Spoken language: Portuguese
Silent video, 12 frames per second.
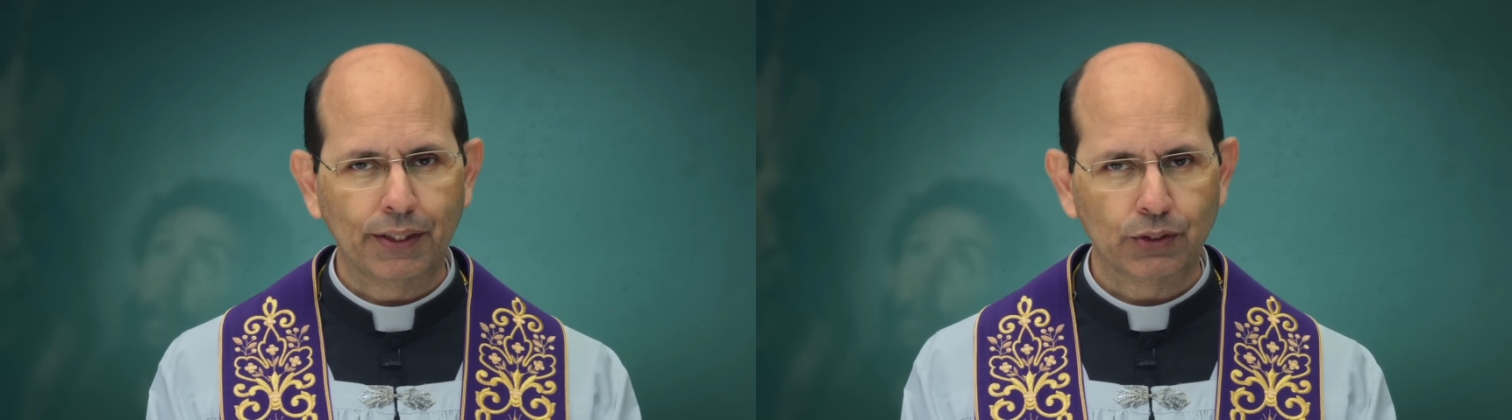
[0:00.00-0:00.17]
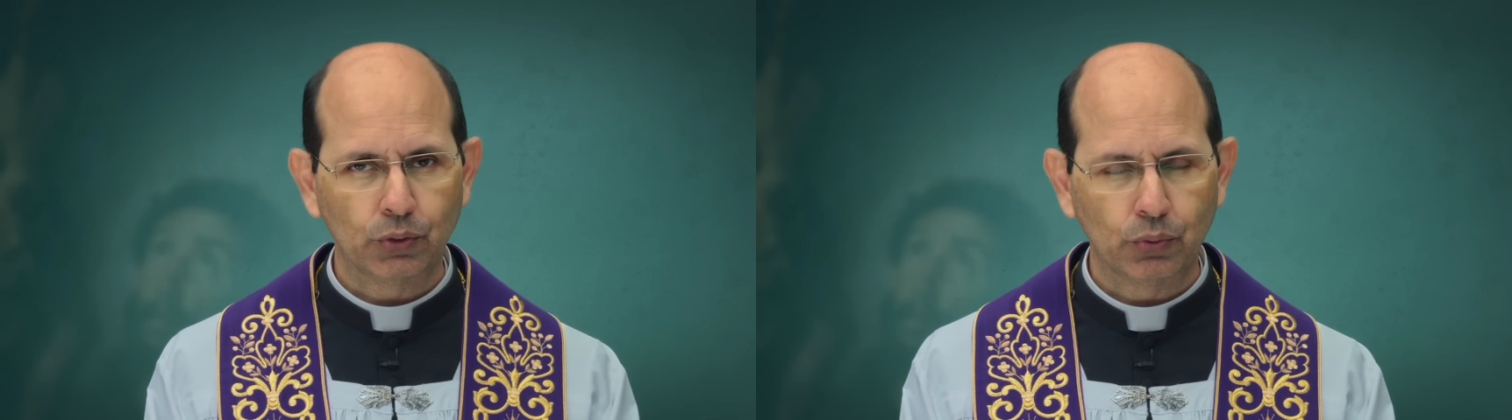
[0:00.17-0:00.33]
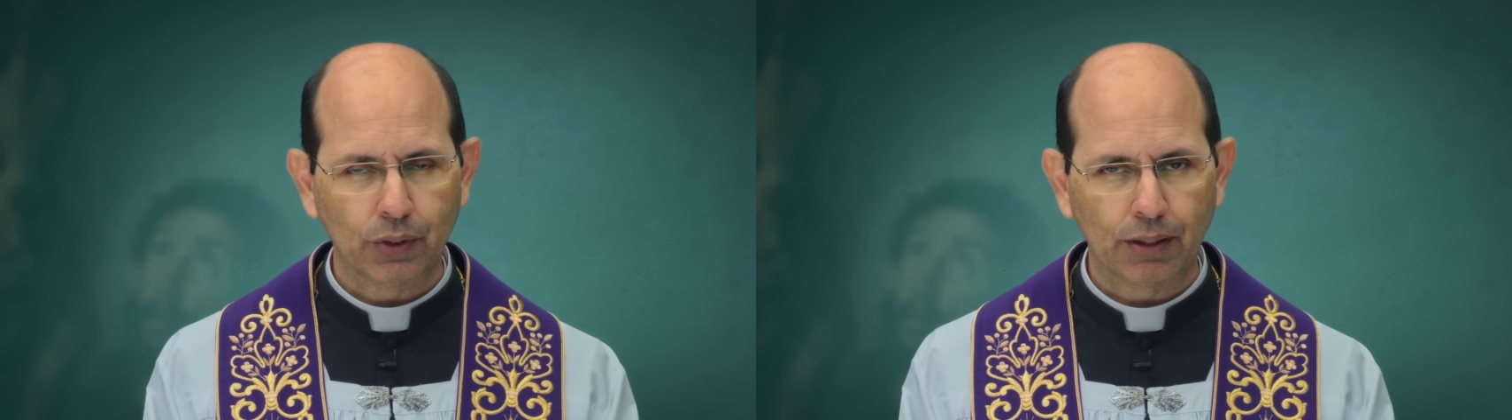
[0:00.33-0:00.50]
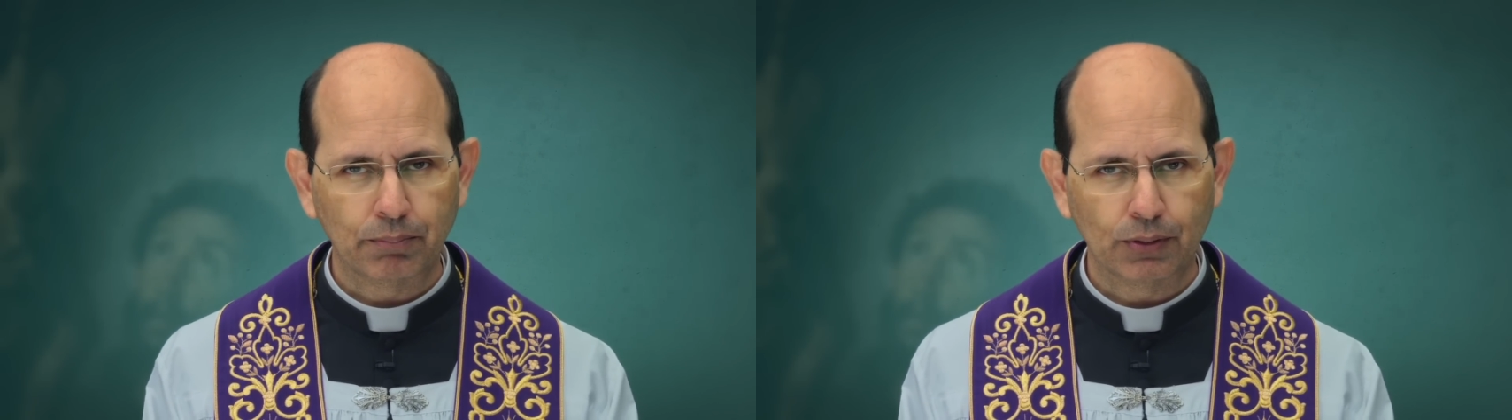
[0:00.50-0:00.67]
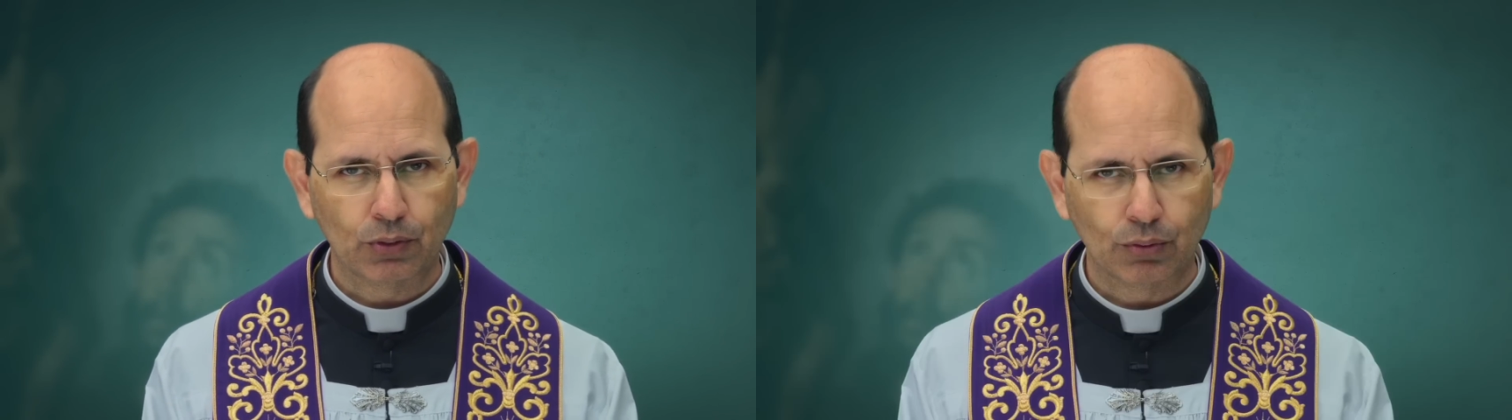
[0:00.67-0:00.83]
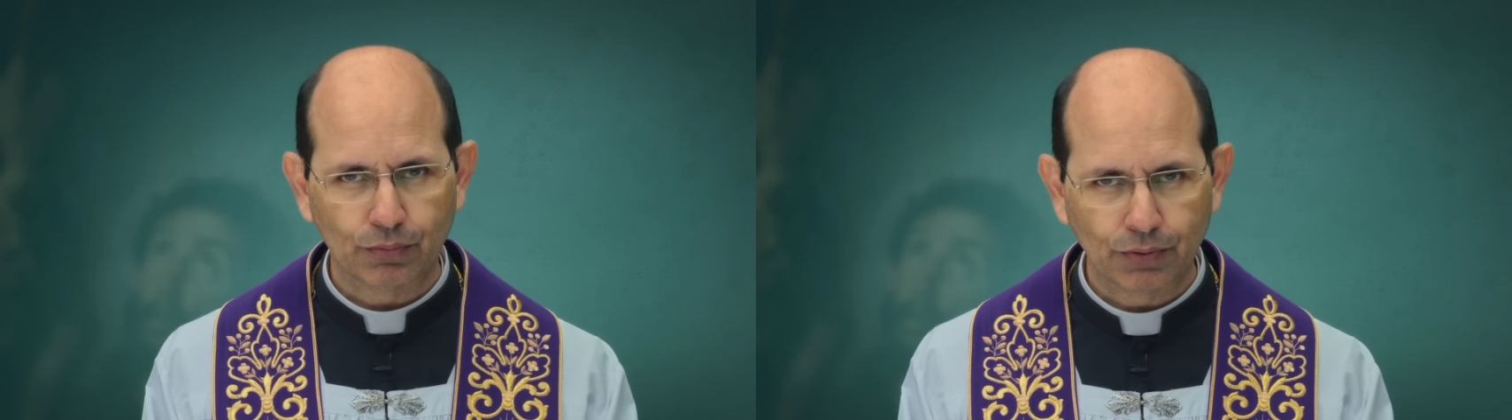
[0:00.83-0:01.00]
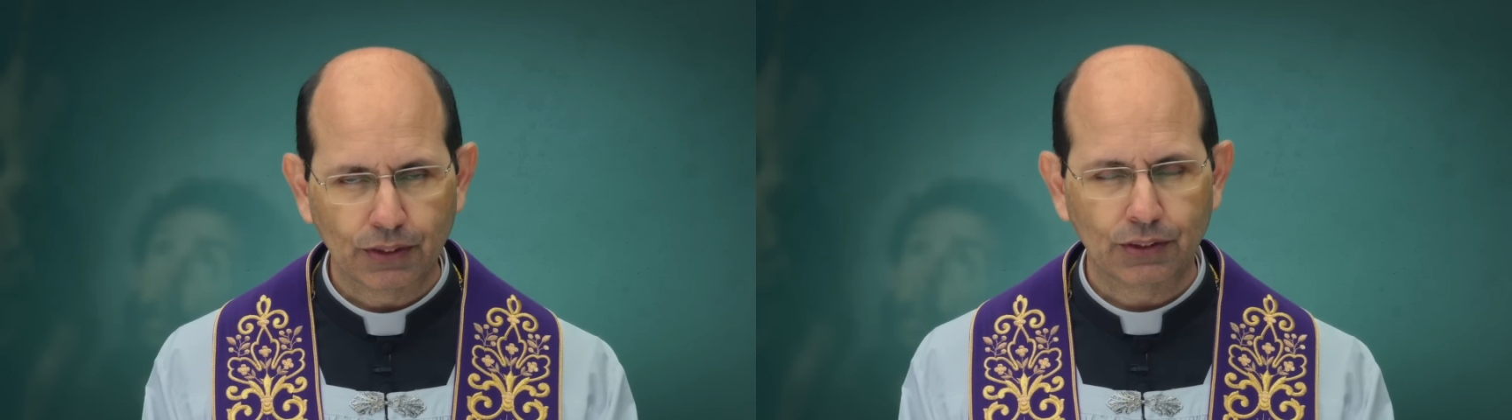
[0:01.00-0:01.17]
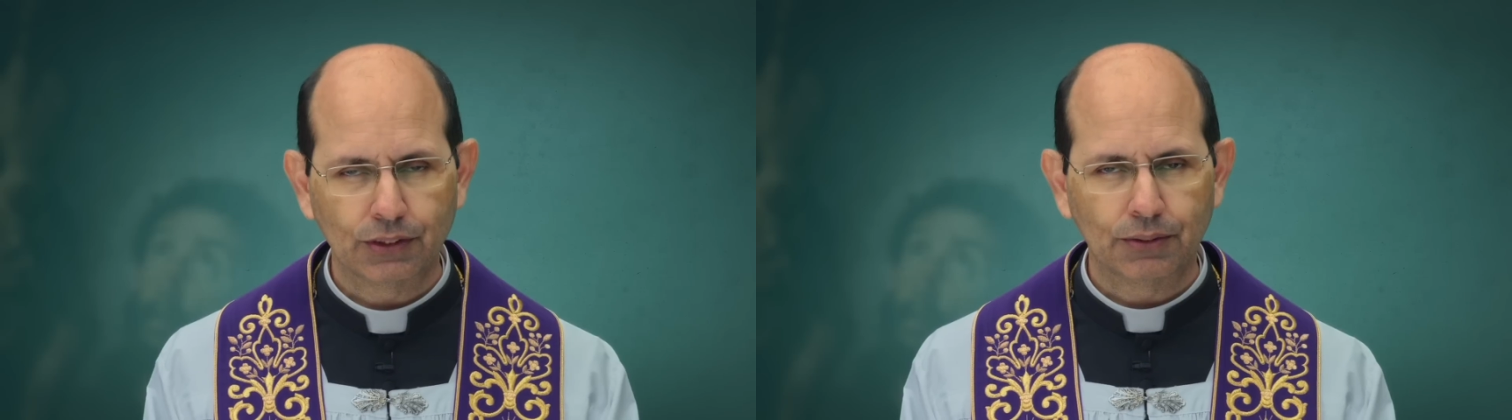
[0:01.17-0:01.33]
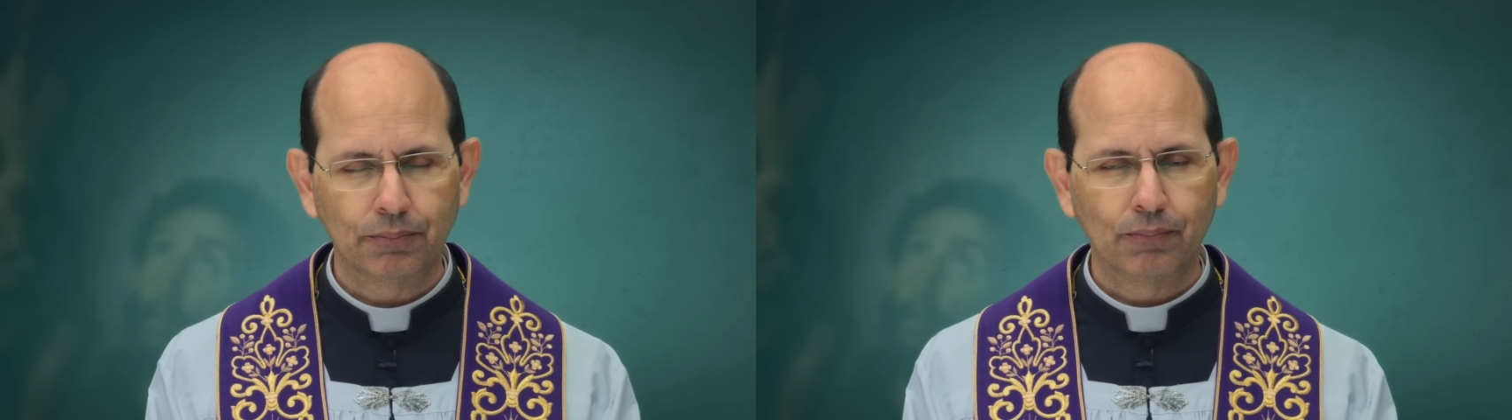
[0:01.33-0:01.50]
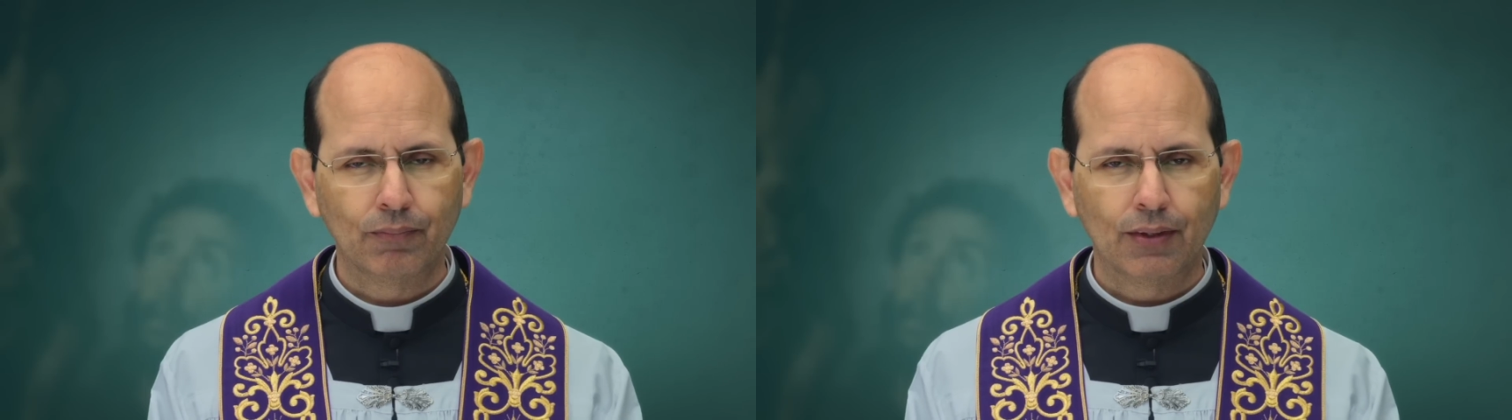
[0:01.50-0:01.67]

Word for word: Êxodo, capítulo 20,